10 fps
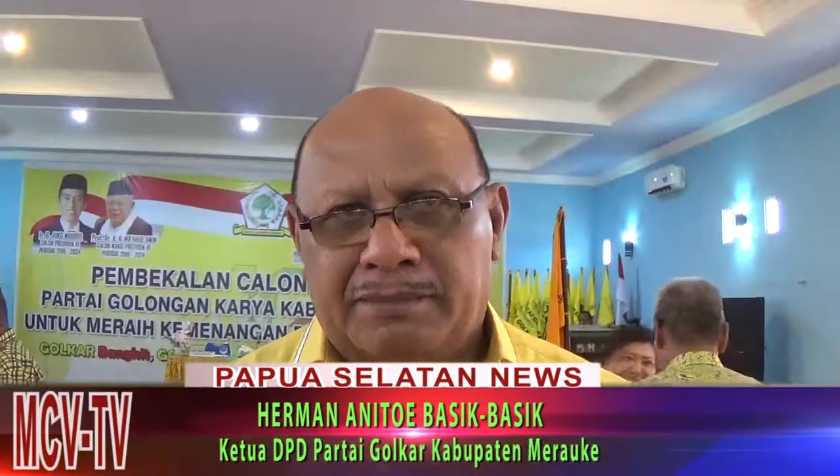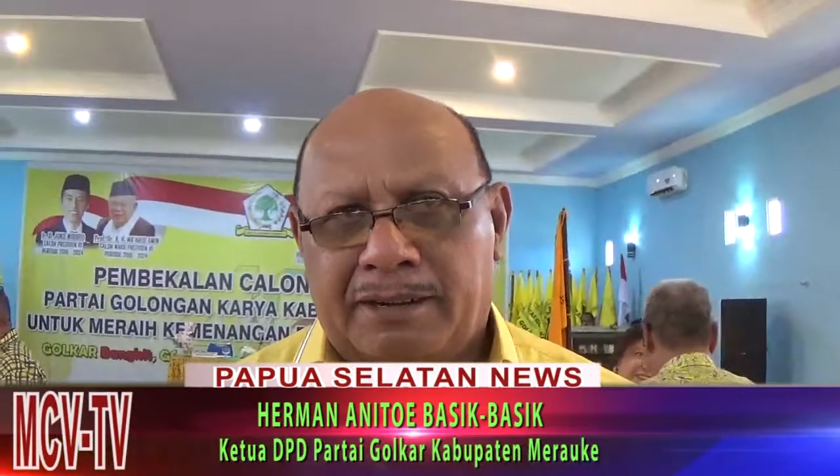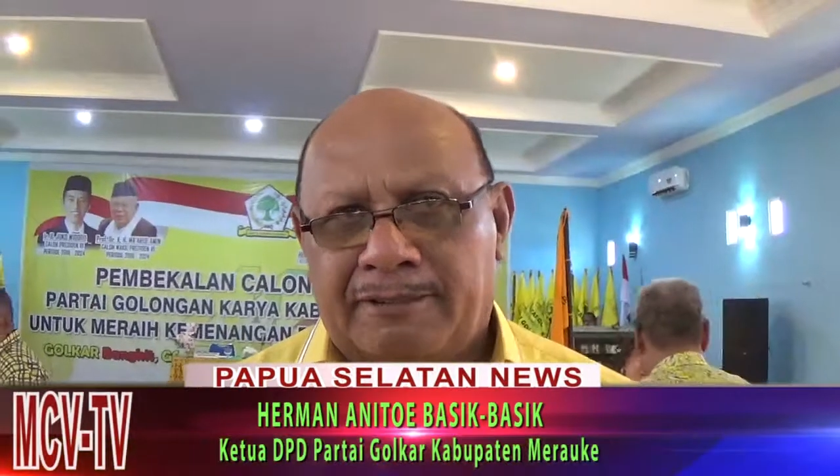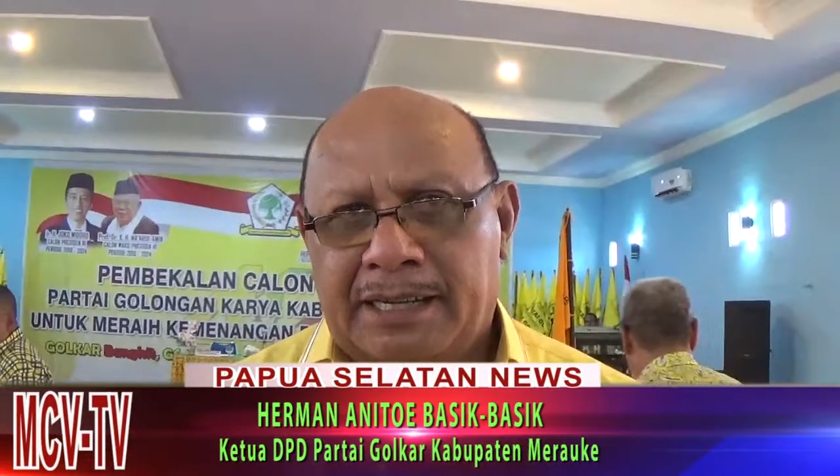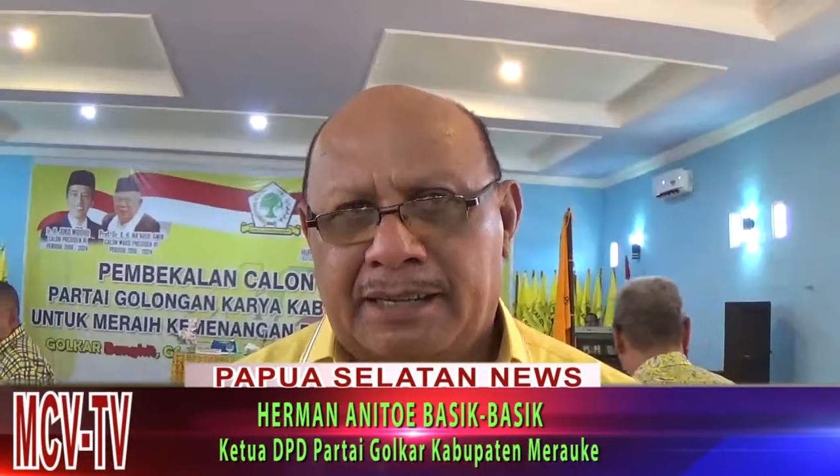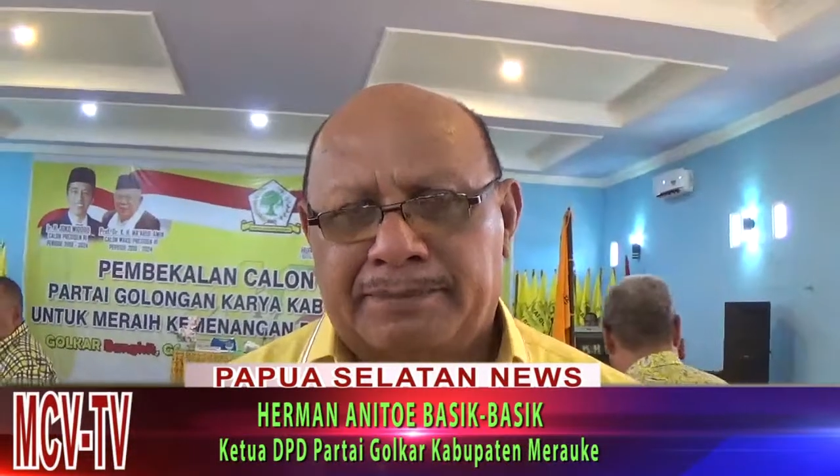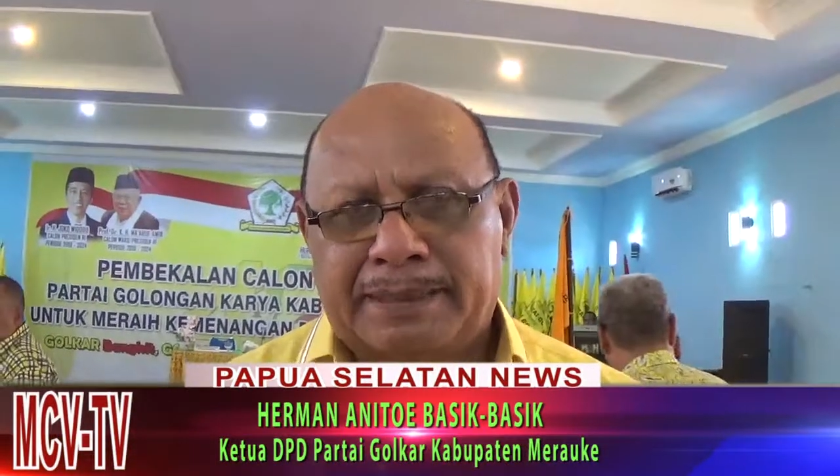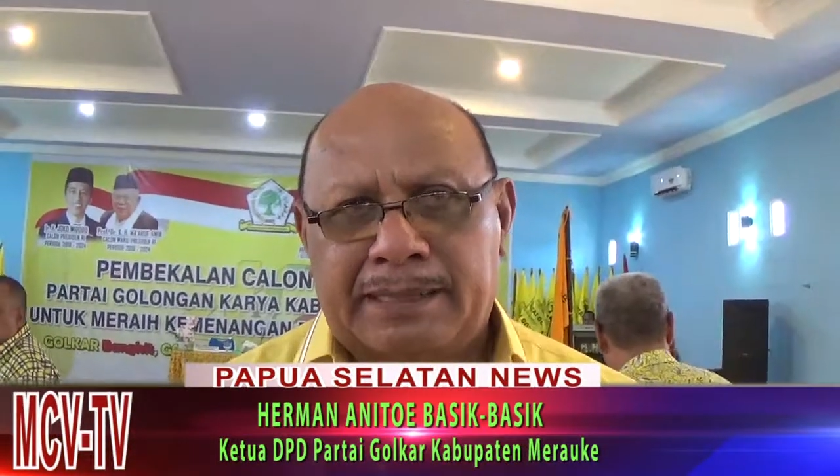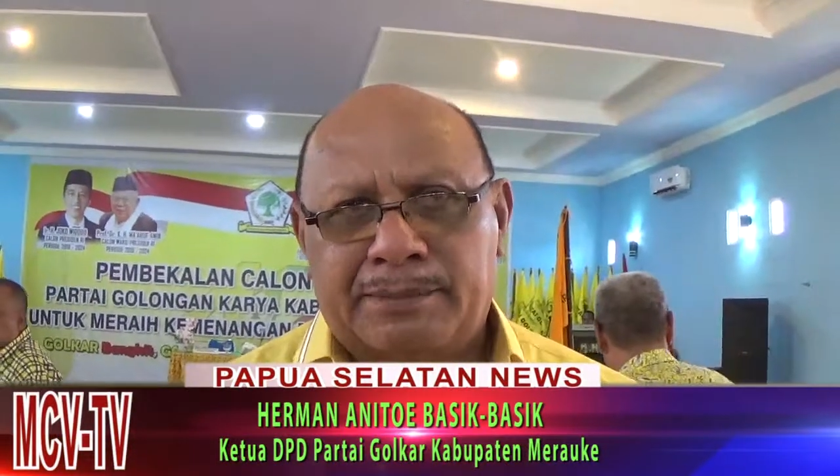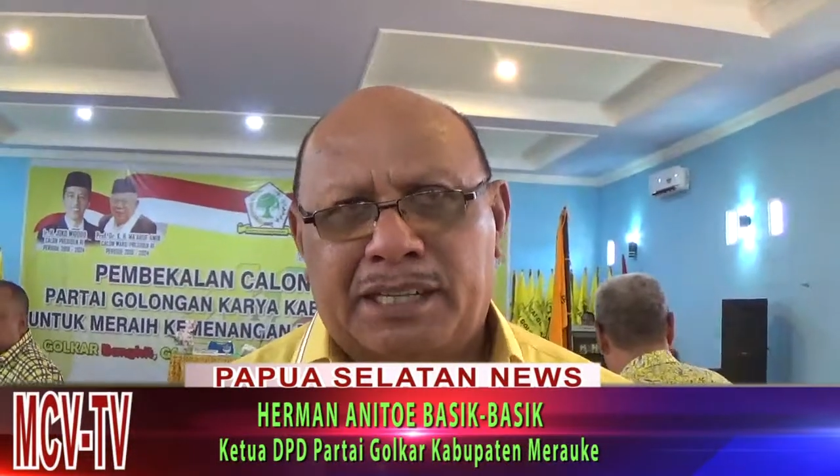bahwa yang
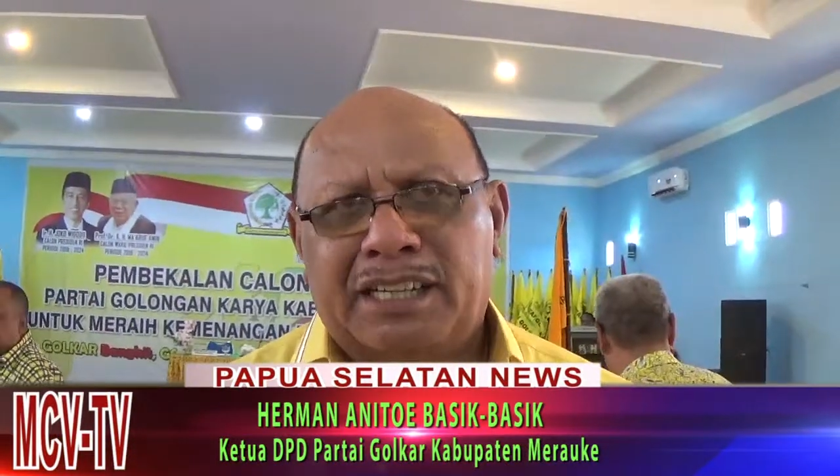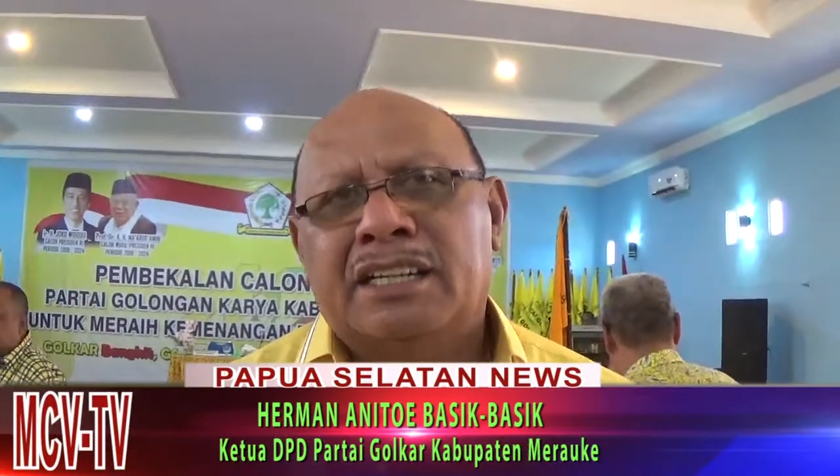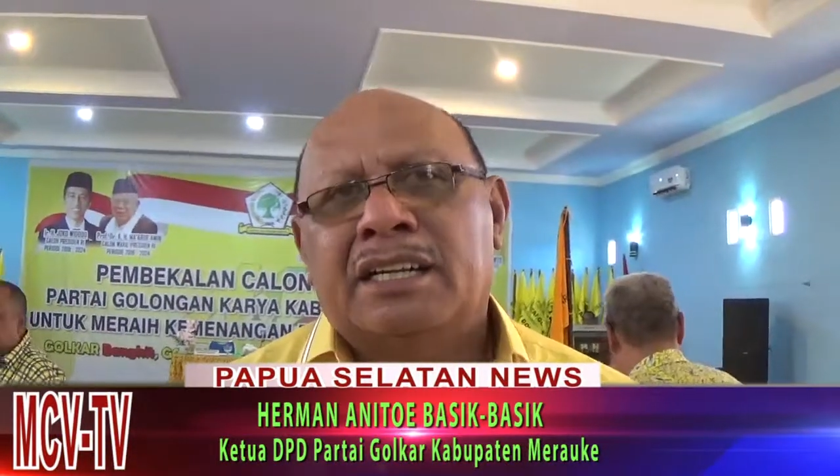pertama